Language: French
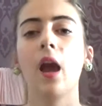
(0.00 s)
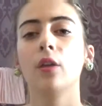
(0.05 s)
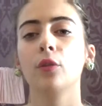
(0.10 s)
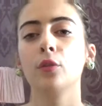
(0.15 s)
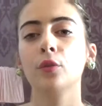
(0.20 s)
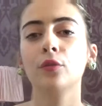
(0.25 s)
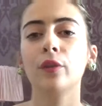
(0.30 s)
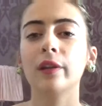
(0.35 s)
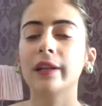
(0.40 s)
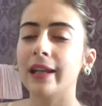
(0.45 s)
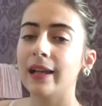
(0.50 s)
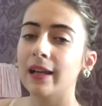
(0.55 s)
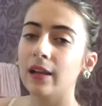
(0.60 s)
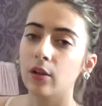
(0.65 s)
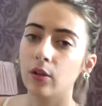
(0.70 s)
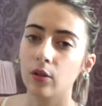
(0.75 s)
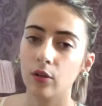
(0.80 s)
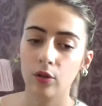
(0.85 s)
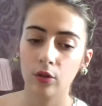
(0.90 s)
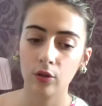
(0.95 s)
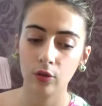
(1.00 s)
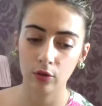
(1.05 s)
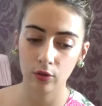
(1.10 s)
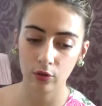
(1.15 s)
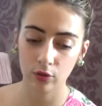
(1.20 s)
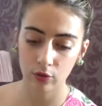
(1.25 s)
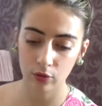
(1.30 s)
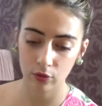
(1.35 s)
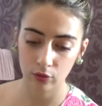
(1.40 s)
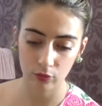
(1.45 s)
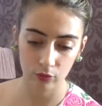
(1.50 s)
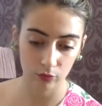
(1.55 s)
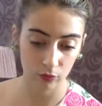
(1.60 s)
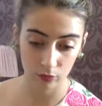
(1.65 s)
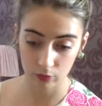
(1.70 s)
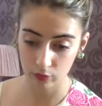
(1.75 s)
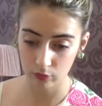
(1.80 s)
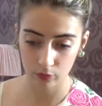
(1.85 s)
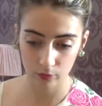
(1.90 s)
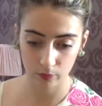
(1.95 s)
Donc voilà
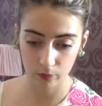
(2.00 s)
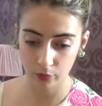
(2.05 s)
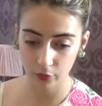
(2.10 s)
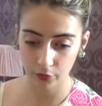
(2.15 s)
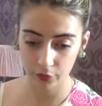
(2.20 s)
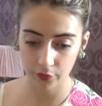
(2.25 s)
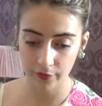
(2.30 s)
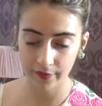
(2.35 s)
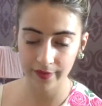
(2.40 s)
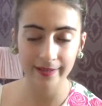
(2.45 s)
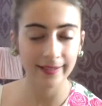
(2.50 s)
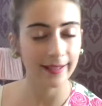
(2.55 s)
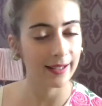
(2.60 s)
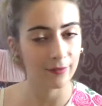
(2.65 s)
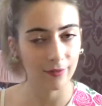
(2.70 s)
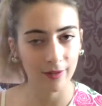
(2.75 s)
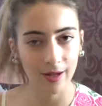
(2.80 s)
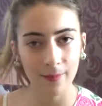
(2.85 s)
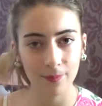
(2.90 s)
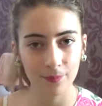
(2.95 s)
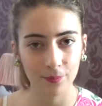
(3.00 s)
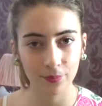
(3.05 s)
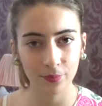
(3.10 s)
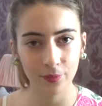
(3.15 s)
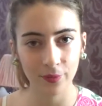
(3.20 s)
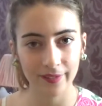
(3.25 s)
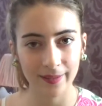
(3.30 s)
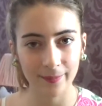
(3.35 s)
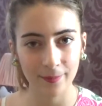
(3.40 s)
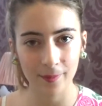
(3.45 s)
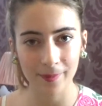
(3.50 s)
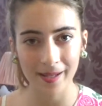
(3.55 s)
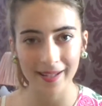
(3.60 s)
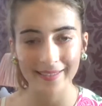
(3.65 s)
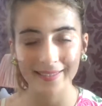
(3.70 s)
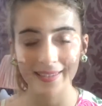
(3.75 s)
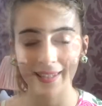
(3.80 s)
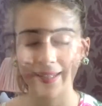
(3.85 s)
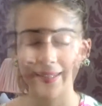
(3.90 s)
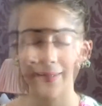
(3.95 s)
euh, pour ce site et voilà pour cette première
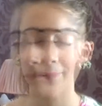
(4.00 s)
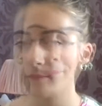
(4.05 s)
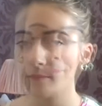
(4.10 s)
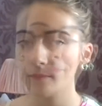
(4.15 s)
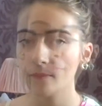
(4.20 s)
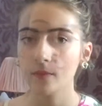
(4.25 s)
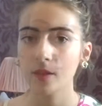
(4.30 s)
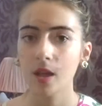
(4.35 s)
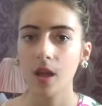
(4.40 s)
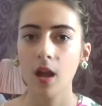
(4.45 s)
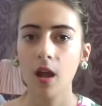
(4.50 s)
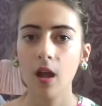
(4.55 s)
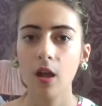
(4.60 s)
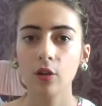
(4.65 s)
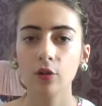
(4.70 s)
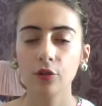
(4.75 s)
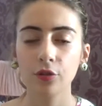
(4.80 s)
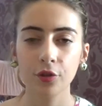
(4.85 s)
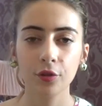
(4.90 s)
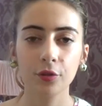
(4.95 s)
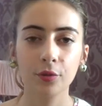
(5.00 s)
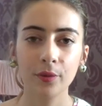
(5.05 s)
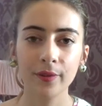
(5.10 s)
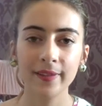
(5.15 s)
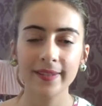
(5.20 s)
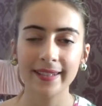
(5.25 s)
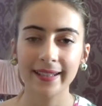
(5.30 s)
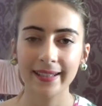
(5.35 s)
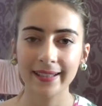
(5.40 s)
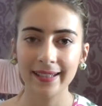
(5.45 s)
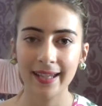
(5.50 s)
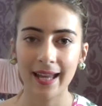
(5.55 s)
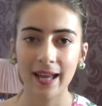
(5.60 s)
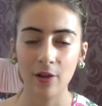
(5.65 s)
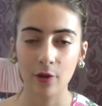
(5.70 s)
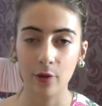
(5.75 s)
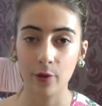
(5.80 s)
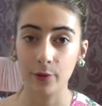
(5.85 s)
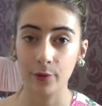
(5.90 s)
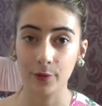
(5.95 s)
série. Seconde série
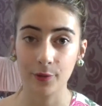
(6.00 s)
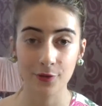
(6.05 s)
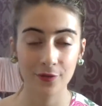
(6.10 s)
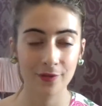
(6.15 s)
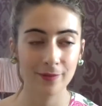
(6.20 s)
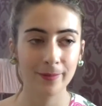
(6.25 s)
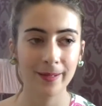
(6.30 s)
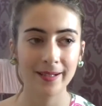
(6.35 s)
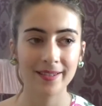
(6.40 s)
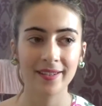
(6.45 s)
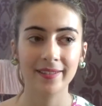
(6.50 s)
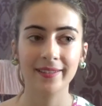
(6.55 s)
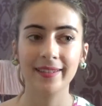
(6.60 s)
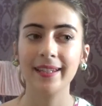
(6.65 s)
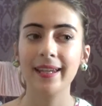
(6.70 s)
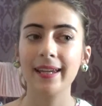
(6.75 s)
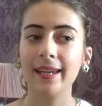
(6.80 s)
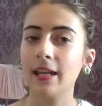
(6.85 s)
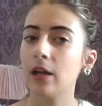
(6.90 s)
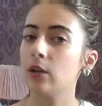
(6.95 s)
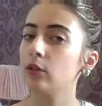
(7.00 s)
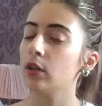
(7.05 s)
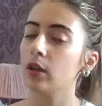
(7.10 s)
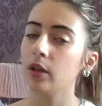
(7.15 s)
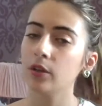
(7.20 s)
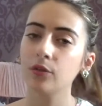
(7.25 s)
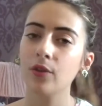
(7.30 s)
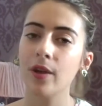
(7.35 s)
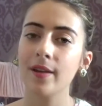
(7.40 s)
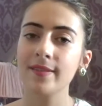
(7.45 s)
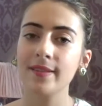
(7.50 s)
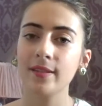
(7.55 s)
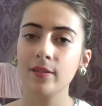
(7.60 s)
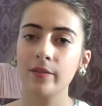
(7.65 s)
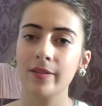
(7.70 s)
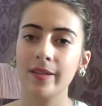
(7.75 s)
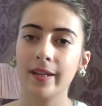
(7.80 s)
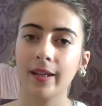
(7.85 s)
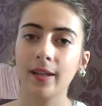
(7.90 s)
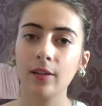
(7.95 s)
euh, que je vais vous présenter et encore une fois c'est une
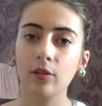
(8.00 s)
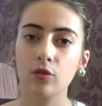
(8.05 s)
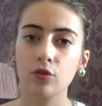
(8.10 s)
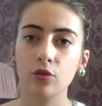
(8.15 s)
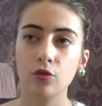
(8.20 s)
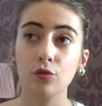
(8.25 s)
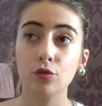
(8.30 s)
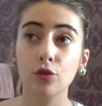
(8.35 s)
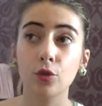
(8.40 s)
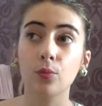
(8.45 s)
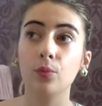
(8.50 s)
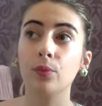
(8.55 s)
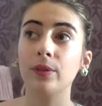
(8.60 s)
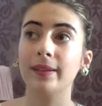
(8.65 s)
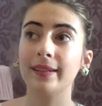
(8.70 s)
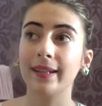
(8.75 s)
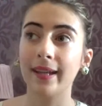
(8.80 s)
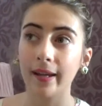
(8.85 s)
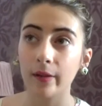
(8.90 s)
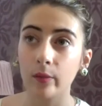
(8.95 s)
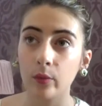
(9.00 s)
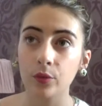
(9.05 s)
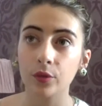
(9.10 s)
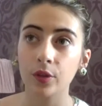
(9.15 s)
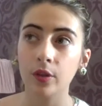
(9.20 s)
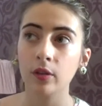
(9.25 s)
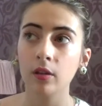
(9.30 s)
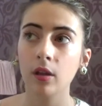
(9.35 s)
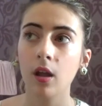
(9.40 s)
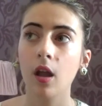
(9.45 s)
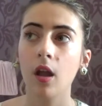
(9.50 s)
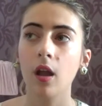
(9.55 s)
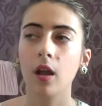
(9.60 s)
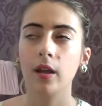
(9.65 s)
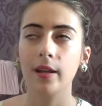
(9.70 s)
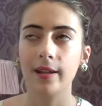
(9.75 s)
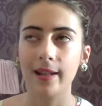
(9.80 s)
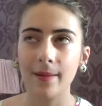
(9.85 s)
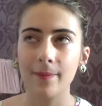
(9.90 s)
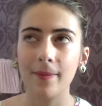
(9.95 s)
série que je suis depuis très longtemps
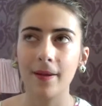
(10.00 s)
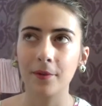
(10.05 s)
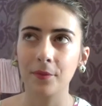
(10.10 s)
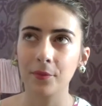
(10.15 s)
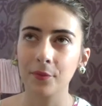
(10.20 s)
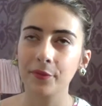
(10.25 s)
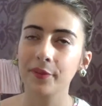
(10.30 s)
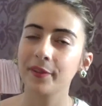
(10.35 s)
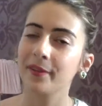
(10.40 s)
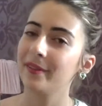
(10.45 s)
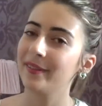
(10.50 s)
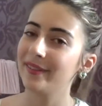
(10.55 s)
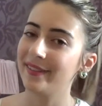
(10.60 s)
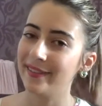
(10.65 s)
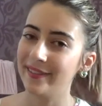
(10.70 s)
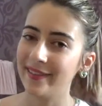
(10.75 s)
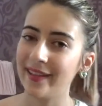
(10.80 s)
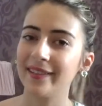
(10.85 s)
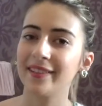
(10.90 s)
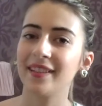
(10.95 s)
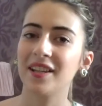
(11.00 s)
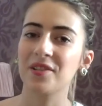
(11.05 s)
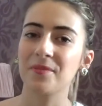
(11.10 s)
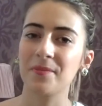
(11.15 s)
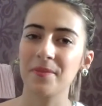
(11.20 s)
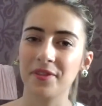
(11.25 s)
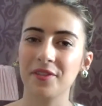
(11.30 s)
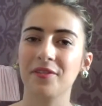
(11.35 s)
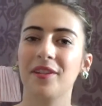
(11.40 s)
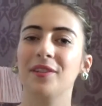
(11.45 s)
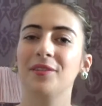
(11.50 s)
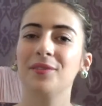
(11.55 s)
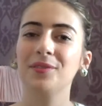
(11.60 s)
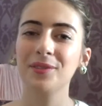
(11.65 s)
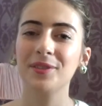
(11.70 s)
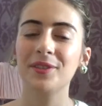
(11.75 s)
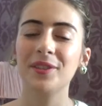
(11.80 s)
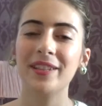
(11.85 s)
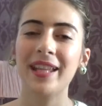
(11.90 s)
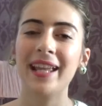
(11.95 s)
et là par contre c'est certain je pense qu'on va
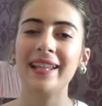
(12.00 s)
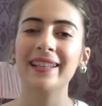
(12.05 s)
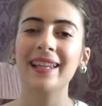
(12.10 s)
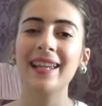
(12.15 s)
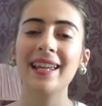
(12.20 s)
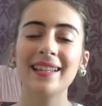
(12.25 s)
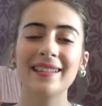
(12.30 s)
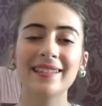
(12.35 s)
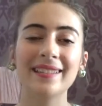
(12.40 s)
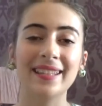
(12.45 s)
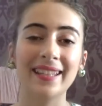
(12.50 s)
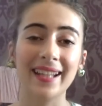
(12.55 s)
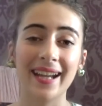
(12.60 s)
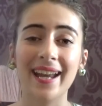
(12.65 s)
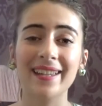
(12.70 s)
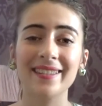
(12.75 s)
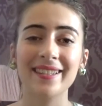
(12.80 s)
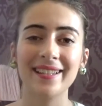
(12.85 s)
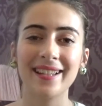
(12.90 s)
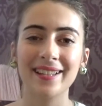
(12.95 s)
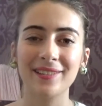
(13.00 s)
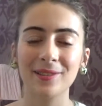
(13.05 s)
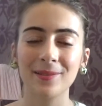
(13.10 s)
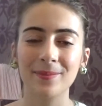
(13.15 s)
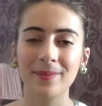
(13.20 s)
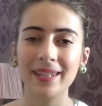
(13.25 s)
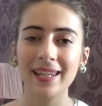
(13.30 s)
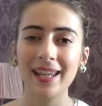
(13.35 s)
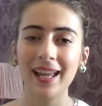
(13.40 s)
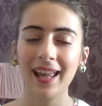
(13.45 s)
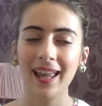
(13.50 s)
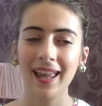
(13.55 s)
toutes connaître, c'est Grey's Anatomy.